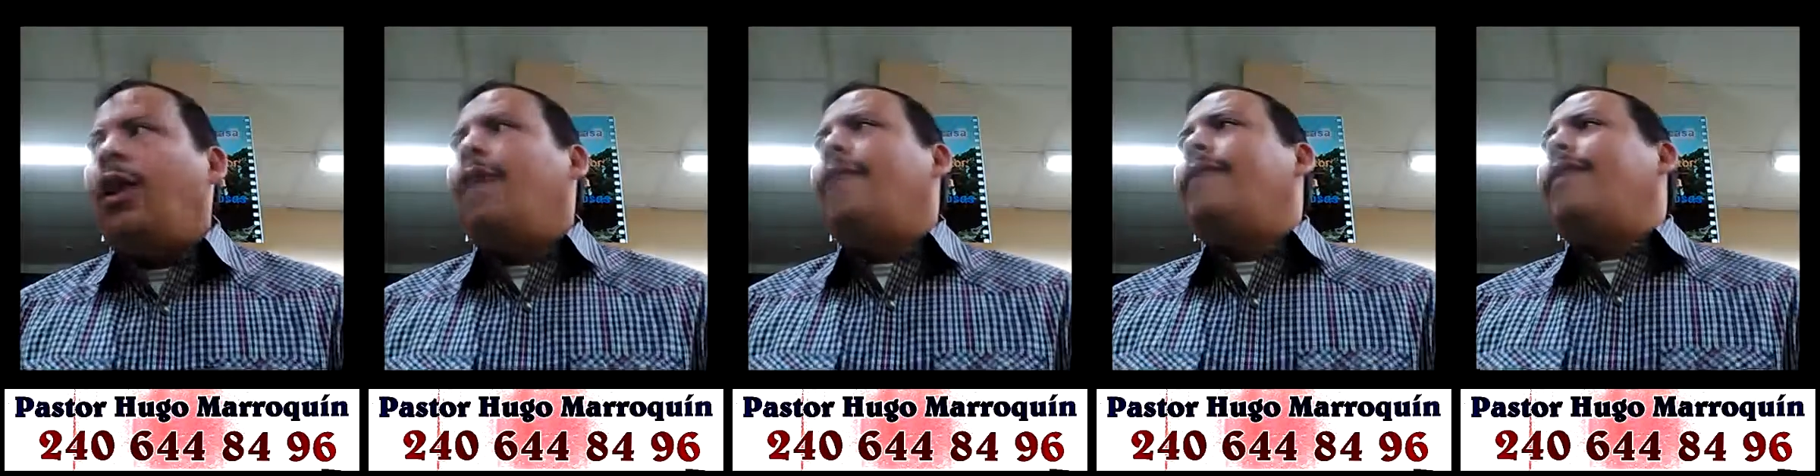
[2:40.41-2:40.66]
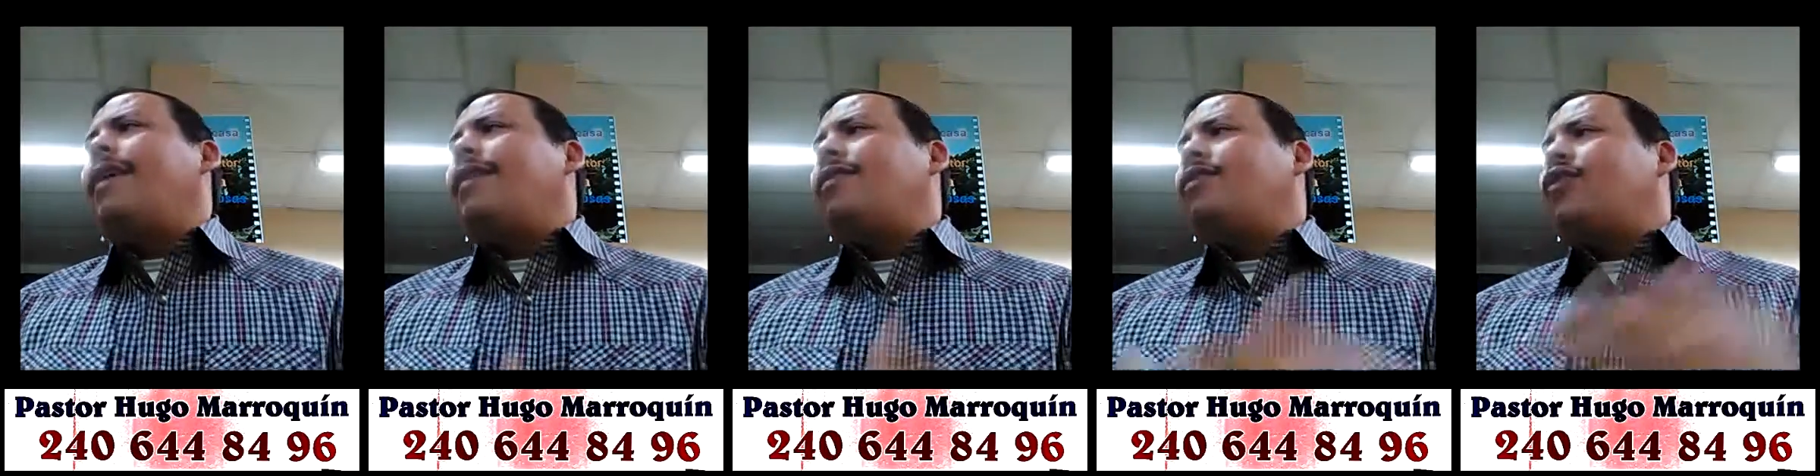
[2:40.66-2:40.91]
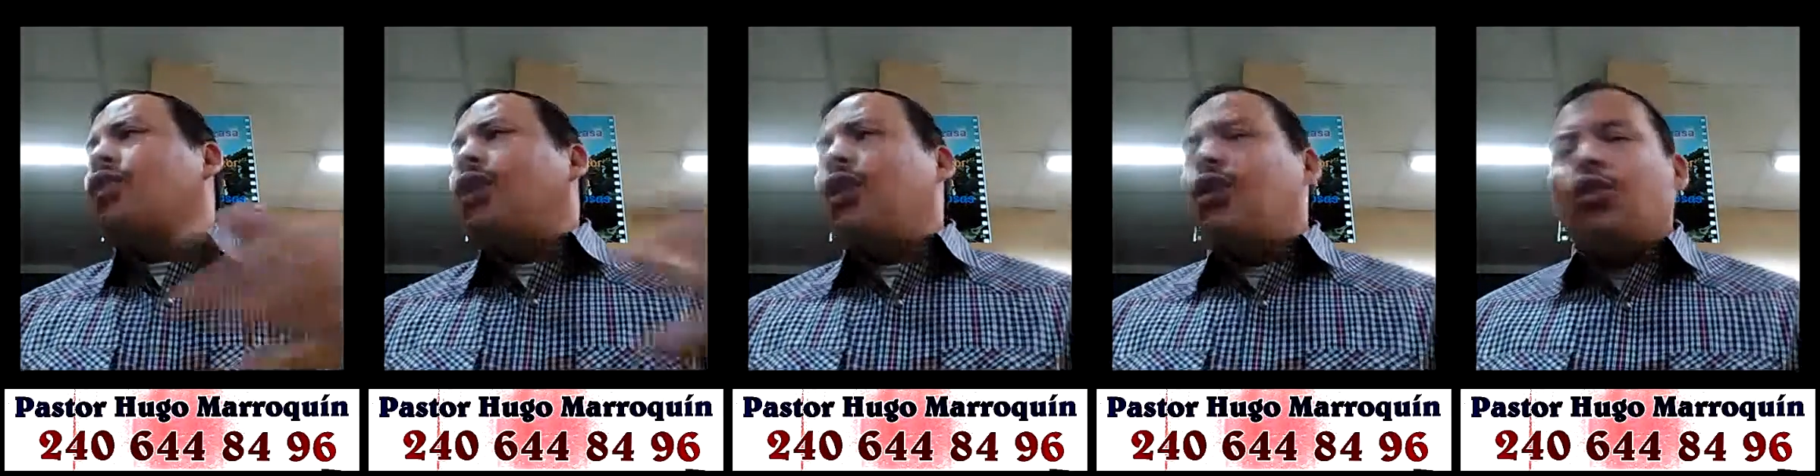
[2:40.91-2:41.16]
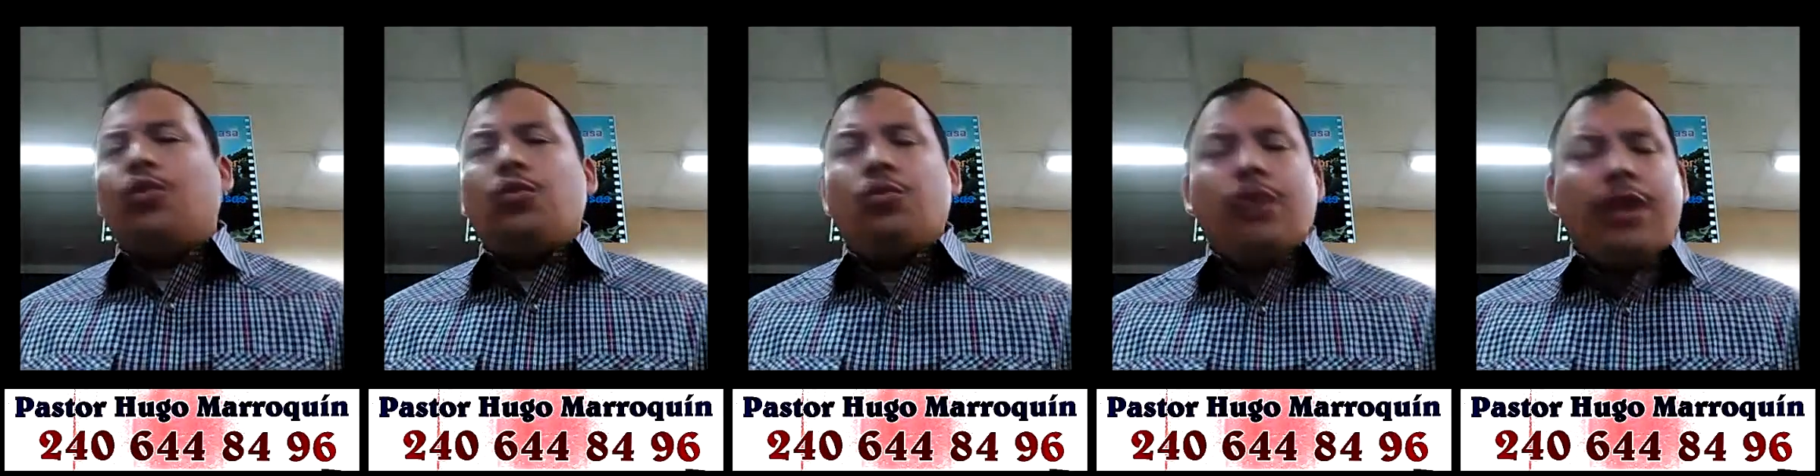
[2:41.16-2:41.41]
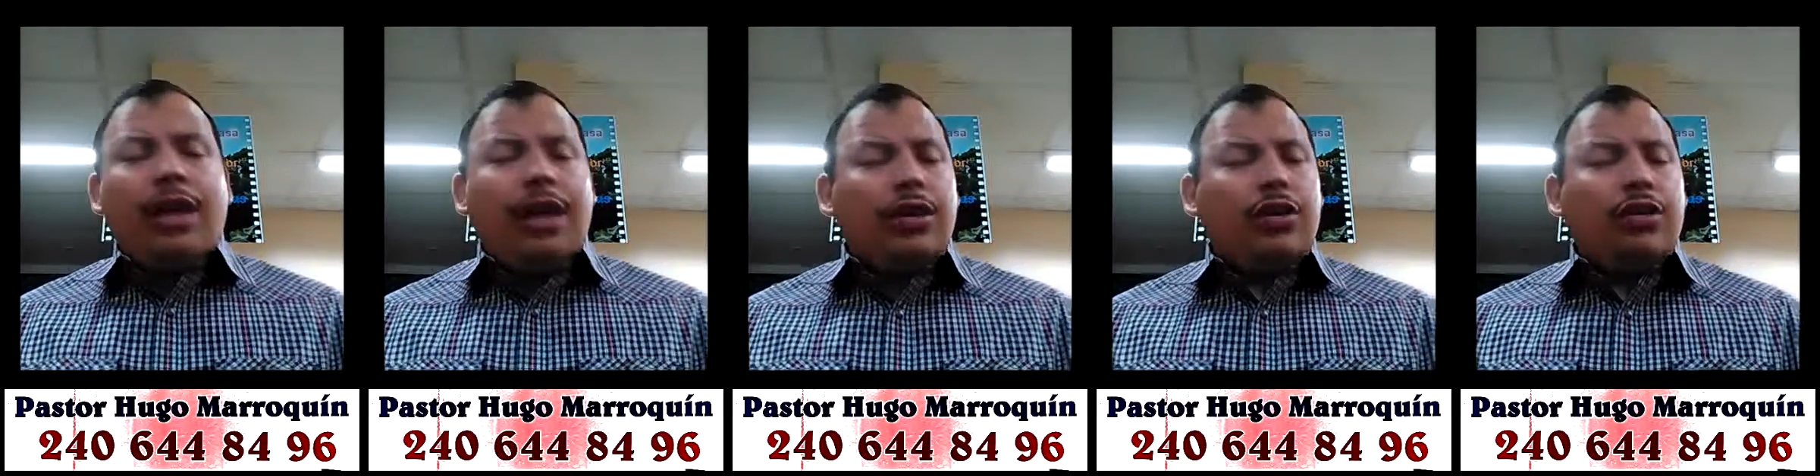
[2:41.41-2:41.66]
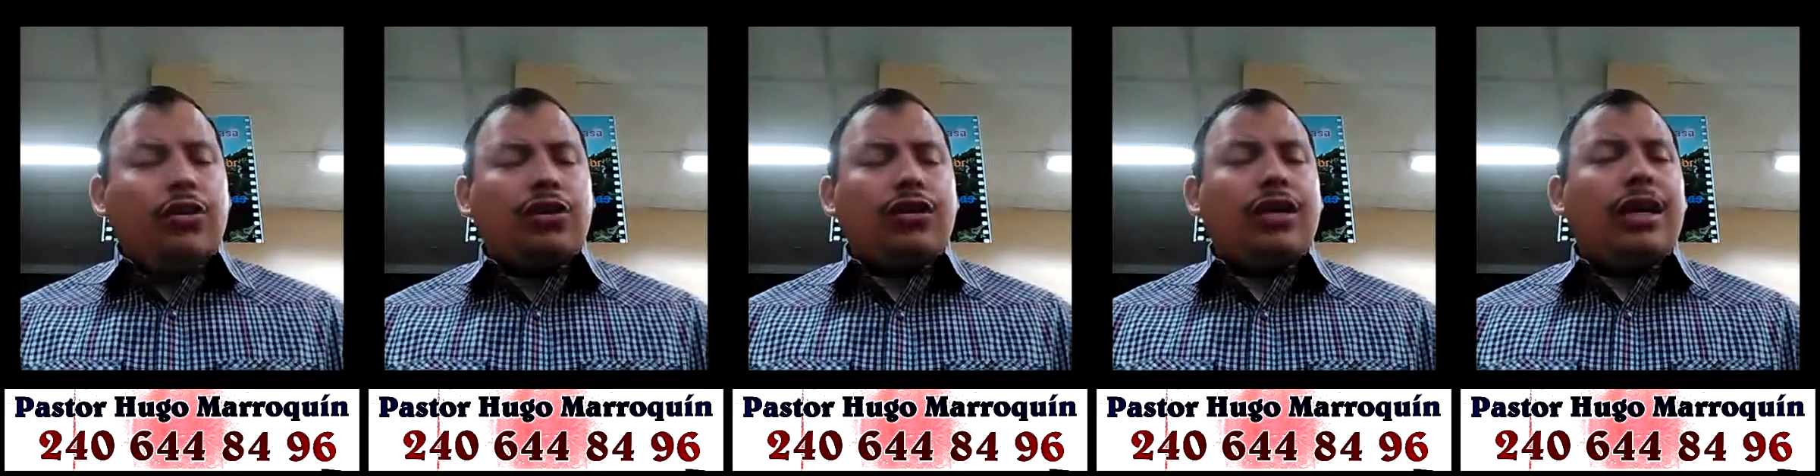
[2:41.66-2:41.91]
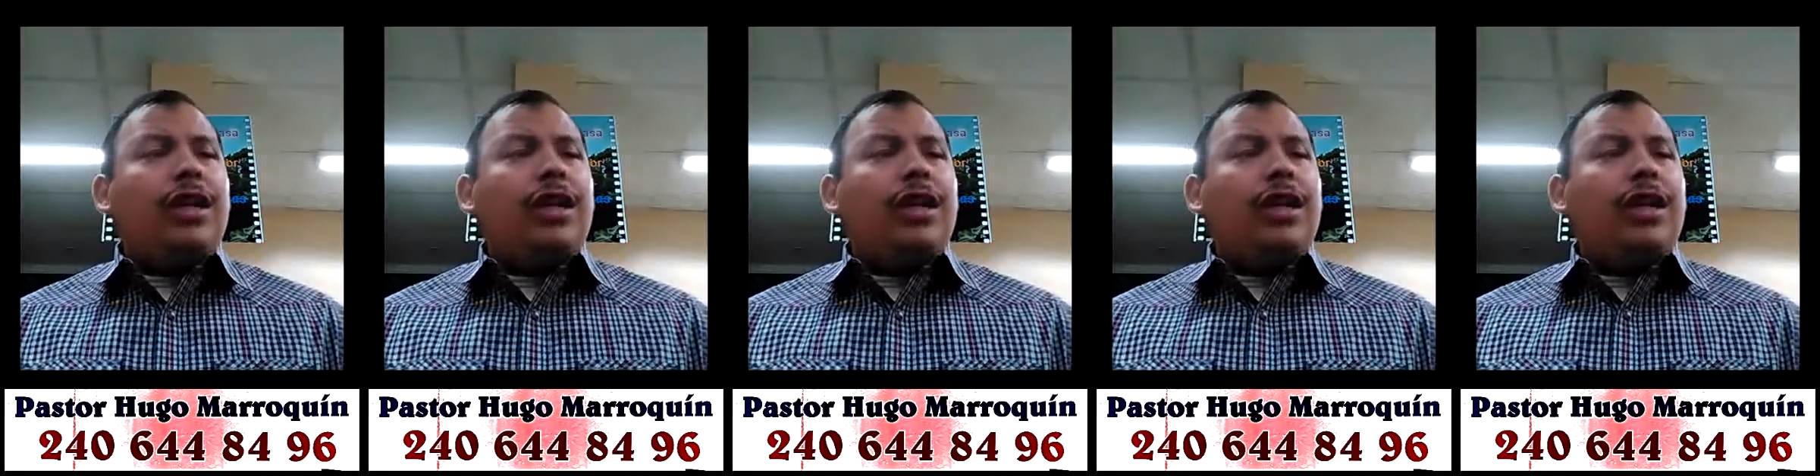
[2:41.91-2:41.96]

dentro de los muertos.